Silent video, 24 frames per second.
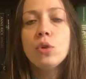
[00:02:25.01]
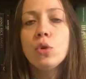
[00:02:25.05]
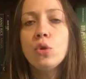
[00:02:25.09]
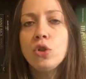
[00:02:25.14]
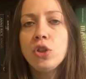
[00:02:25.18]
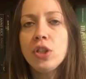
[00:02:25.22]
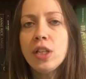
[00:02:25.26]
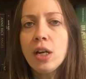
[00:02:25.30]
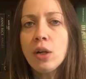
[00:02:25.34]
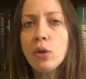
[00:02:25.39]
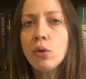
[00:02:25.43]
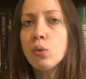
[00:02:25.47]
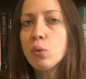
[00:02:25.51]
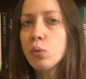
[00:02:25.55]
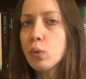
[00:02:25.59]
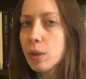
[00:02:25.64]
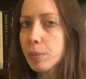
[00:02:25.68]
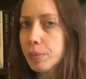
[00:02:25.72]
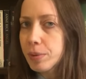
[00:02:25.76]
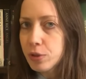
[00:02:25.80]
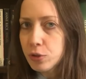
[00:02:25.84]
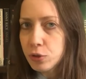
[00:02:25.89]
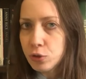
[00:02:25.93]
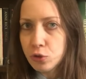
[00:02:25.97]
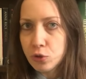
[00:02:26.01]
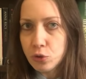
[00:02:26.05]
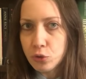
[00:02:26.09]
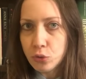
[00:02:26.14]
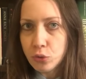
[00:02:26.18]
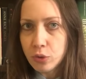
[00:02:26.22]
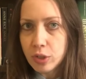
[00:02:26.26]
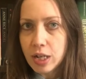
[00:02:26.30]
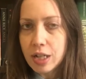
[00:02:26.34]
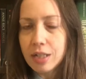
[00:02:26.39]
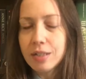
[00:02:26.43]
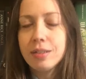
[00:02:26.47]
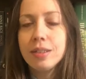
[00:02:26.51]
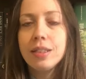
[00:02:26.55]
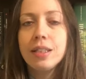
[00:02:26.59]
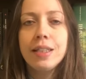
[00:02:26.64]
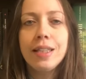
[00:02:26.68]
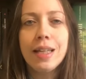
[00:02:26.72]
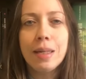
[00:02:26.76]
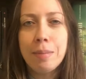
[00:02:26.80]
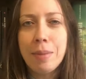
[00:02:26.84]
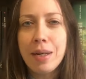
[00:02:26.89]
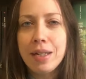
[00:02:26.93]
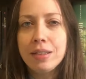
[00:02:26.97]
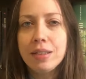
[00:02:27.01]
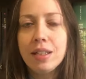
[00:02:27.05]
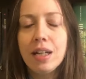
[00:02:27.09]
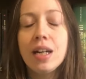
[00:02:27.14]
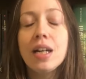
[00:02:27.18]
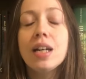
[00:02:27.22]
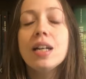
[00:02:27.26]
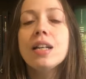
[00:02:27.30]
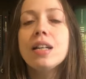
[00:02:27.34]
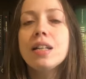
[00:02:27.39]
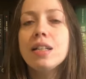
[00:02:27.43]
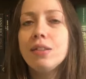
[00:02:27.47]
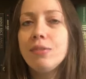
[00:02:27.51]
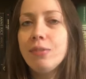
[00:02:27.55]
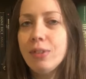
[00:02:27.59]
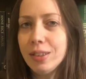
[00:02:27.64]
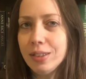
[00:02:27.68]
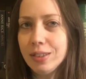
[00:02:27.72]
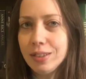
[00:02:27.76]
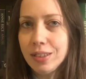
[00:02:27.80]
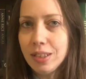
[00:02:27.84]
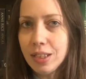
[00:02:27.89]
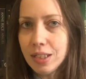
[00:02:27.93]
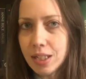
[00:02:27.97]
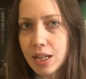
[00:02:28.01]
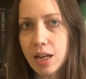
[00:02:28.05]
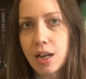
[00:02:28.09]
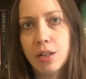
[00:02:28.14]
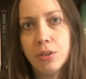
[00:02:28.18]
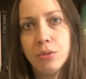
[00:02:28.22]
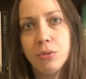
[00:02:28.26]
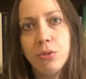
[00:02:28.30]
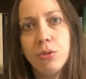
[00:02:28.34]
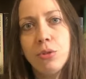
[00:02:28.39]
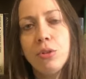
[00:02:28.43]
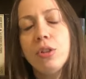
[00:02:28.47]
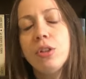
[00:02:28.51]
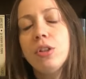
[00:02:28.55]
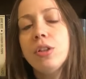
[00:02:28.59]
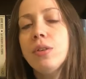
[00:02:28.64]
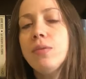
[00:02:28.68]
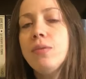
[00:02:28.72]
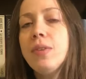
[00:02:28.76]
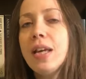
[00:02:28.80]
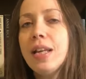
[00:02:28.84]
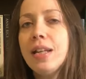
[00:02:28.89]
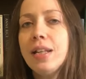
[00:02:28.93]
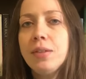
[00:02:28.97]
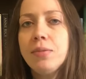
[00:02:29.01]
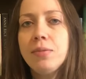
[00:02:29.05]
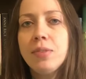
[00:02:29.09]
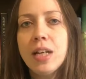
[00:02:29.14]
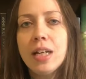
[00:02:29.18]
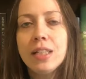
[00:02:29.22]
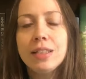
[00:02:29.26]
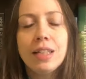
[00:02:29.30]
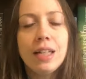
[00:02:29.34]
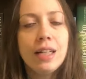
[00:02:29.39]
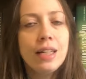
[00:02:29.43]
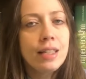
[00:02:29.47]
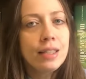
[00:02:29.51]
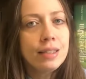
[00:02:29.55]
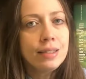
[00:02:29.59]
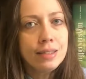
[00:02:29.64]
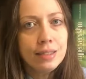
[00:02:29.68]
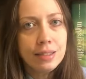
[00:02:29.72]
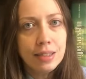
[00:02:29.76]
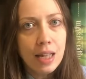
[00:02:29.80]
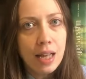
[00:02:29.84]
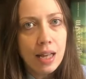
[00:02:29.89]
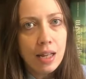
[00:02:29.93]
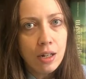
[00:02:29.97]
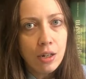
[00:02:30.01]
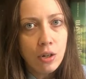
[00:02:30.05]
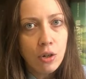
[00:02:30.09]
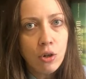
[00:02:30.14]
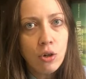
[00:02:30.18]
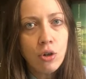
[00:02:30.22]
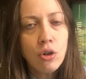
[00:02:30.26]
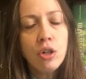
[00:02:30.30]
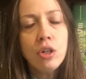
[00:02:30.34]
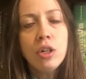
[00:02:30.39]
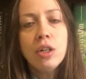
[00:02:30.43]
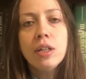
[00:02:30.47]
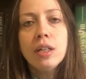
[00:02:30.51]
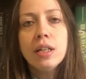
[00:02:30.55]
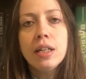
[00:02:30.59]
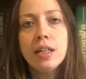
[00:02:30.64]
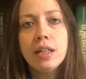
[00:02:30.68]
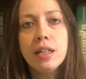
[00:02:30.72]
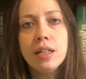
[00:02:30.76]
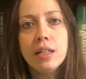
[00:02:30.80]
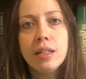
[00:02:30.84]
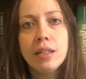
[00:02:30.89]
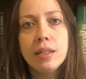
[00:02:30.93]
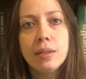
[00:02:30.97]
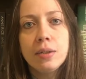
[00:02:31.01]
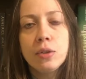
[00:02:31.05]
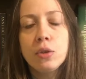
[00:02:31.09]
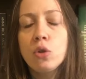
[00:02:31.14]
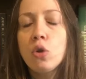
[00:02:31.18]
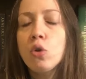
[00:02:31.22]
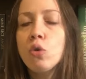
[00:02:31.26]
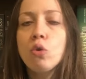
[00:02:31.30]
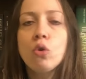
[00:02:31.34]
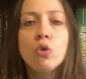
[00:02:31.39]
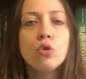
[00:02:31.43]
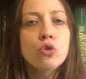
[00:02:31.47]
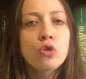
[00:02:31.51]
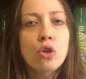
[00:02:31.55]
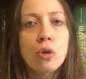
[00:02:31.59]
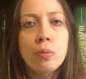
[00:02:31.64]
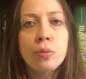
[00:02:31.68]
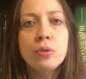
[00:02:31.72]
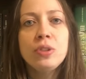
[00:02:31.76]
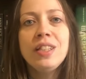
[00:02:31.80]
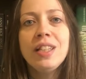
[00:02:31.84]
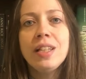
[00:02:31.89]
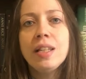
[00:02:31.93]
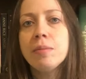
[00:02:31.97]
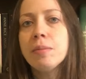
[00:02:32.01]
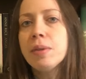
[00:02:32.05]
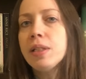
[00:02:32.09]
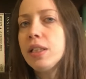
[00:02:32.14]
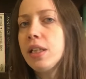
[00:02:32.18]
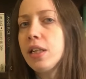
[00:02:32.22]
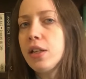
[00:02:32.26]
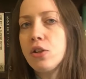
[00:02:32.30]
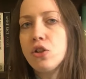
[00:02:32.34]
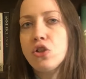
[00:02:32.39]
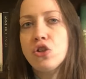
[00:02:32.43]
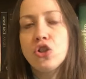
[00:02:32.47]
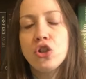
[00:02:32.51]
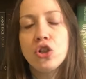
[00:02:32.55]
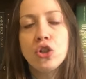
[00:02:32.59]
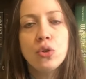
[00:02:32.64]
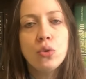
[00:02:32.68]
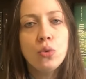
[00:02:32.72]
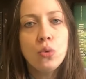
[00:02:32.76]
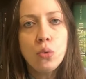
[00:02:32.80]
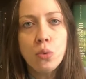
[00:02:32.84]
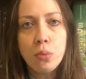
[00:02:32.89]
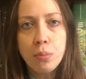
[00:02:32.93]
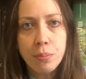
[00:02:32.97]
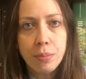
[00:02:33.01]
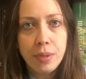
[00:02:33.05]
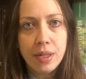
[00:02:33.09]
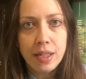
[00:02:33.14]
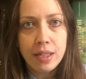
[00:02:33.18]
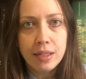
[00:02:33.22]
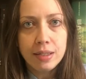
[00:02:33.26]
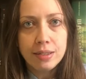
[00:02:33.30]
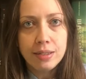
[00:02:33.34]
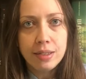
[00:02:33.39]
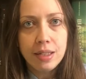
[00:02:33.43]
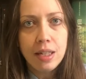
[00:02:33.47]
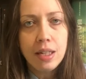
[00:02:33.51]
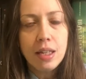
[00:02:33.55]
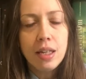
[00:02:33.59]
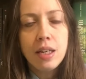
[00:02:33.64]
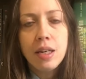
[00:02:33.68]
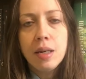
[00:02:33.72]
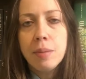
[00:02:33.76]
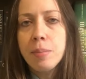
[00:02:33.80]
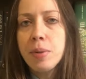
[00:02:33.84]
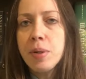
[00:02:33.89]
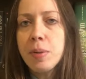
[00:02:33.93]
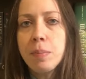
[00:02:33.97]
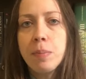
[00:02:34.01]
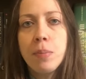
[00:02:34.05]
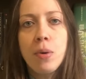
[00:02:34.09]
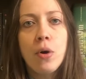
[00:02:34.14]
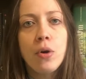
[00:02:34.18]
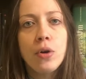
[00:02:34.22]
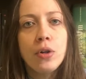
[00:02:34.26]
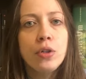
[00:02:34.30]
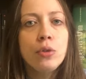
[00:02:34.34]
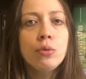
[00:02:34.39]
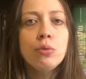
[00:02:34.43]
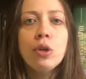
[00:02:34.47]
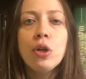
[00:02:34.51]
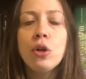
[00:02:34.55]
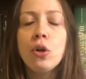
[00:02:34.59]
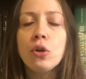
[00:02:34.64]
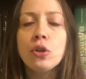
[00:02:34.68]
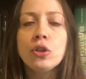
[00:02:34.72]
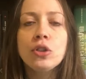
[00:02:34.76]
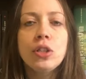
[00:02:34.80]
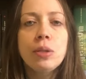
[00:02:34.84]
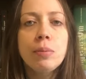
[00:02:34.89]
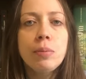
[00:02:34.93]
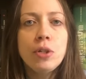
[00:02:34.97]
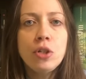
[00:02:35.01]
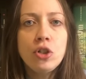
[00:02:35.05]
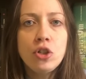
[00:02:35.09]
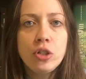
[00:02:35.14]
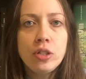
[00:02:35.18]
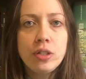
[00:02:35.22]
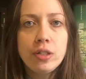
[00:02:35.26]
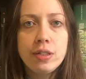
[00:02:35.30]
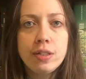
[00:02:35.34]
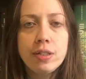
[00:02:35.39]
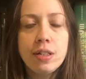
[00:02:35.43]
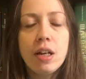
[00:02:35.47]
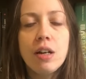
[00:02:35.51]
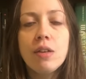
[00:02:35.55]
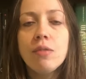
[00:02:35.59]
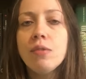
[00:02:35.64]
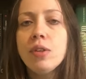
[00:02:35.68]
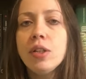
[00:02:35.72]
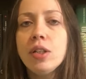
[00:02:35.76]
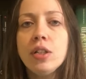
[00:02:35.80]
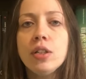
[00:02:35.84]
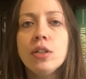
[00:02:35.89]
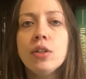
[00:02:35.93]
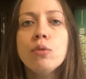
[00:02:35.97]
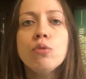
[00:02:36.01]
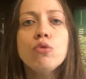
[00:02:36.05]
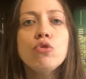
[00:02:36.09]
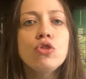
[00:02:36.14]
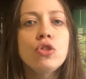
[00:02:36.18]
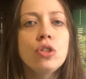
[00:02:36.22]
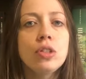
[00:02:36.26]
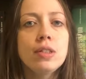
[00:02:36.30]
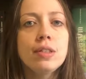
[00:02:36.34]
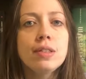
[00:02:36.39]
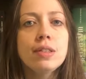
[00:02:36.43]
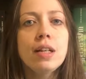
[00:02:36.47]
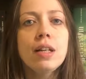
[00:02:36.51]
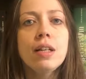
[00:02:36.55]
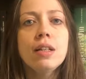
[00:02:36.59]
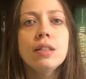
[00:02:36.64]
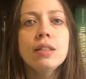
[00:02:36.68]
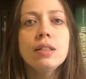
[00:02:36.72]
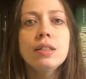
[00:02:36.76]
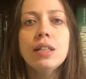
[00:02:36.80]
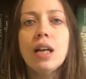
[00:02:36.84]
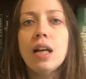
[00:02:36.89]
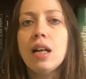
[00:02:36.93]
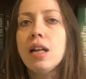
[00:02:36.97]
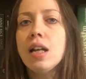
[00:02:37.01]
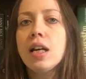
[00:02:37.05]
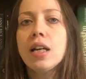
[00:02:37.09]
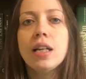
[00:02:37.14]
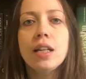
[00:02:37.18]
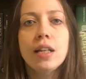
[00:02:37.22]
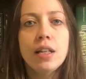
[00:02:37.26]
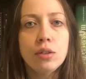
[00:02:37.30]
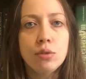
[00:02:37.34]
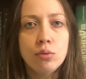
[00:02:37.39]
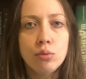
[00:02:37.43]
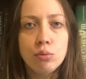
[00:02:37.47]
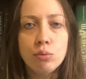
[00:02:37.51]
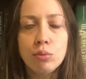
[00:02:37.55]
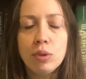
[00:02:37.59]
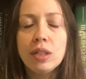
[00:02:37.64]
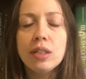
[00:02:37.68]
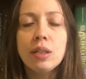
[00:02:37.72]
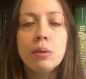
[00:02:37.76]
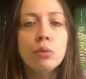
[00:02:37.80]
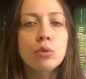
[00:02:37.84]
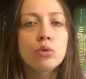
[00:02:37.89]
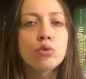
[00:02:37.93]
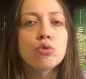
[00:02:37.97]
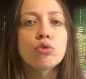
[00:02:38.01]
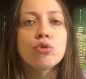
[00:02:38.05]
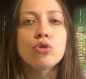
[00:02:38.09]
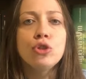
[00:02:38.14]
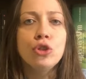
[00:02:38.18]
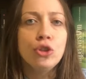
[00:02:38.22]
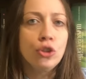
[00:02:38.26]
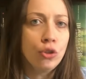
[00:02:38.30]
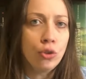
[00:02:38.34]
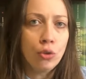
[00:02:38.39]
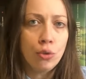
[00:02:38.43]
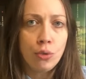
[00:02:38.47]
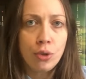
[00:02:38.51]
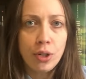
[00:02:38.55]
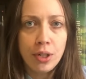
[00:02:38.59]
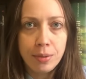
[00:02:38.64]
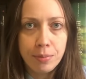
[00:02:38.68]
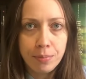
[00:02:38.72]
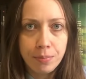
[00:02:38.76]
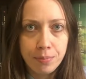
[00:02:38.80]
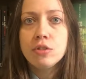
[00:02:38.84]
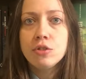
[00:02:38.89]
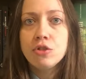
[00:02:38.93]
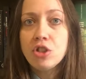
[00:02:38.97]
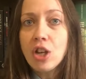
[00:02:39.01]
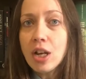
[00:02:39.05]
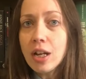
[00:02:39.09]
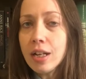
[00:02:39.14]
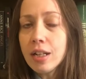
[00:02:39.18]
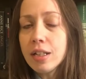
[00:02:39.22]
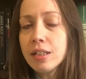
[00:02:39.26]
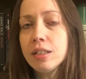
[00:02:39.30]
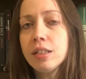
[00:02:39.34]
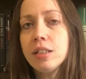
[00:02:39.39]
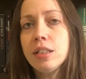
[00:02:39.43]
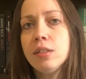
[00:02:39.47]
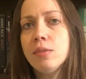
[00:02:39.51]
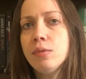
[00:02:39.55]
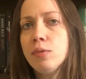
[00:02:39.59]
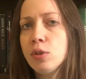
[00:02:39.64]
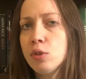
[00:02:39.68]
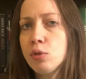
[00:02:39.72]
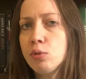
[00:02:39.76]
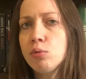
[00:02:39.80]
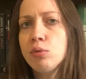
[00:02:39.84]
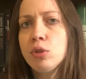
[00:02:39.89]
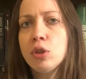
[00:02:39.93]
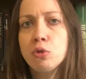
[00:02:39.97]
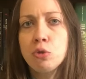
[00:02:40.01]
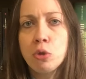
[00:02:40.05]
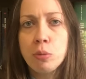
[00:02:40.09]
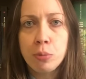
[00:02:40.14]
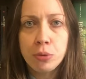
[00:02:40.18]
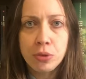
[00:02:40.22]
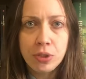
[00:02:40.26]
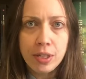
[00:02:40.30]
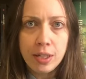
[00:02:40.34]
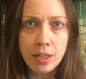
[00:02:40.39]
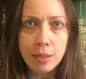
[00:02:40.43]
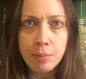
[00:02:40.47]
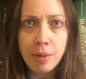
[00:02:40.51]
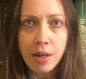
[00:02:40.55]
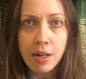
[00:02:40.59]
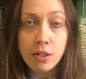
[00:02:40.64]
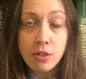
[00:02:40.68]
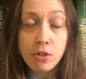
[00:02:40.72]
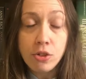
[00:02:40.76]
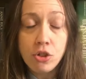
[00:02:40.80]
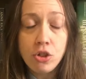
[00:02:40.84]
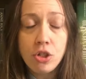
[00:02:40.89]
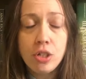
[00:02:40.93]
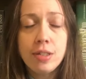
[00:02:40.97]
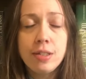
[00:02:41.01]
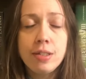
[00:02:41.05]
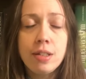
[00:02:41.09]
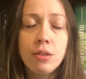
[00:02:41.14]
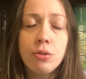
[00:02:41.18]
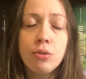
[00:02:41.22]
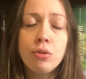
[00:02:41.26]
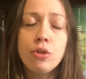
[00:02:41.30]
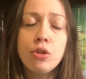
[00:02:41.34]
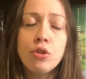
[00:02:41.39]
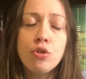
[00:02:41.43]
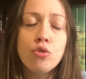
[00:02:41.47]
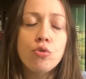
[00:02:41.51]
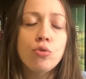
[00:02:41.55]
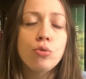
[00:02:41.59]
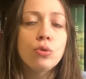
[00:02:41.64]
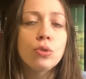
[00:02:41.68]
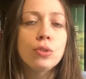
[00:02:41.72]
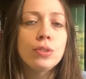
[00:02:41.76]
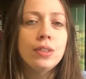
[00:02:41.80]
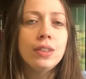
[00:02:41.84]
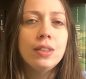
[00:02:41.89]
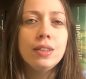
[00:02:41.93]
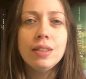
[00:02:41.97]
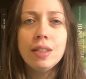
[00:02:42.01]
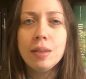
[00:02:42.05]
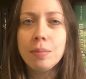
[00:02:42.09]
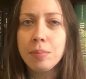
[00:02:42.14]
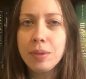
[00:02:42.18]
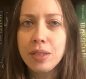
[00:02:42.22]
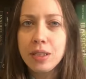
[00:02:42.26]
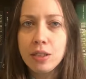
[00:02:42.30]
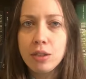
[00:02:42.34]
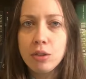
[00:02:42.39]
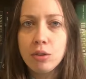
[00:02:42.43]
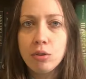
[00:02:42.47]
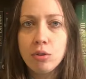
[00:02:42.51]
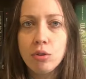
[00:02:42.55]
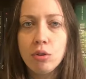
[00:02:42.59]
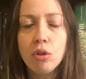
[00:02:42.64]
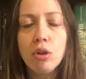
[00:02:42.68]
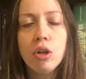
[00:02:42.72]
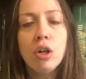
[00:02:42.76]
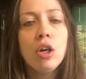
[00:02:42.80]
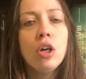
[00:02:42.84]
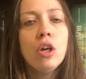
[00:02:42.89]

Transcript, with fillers: Ogni anno una persona chiamata rivendicato viene inviata al castello eh, con lo scopo di rimanerci un mese per poi in una notte precisa venire uccisa dalla creatura, da questo signore. Jack in virtù dei suoi poteri magici è stato cresciuto sin da piccolo